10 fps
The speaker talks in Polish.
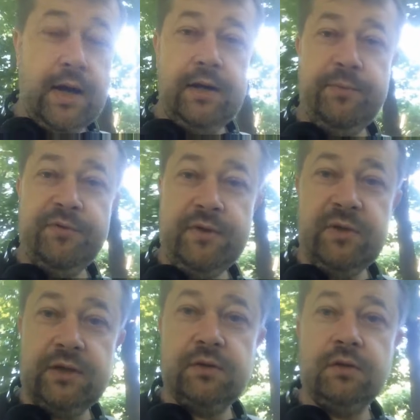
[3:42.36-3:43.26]
ale
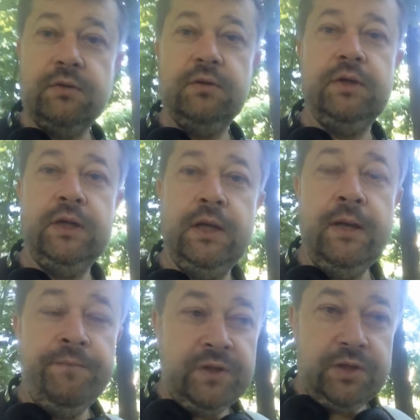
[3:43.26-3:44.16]
powiem jedno.
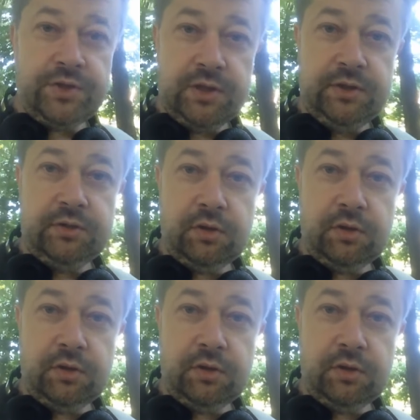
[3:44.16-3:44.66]
Jeżeli